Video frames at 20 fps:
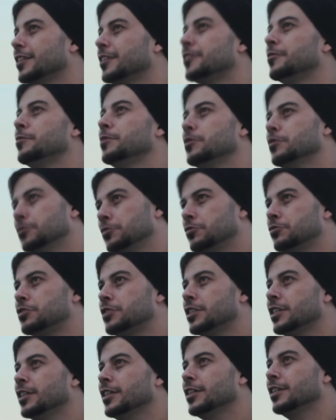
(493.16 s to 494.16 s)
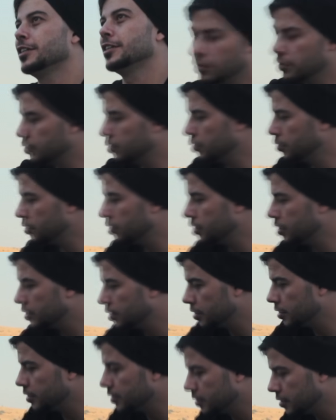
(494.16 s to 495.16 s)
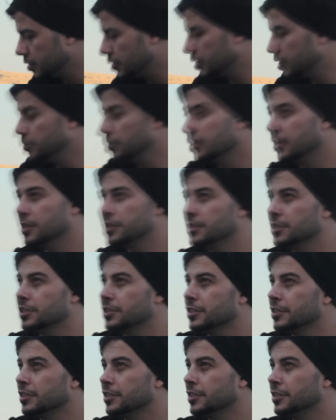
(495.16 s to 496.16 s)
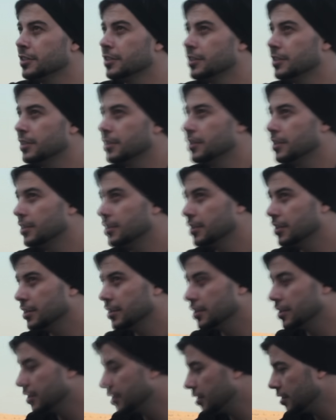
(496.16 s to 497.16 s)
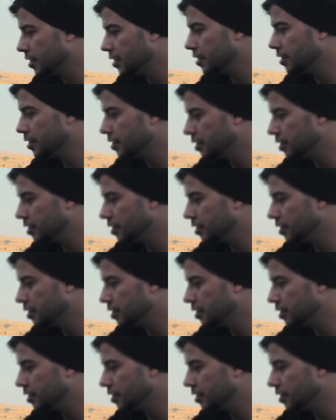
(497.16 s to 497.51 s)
2013 ise 12 13 yaşındaydın. Şimdi kaç yaşındasın? Şimdi 23.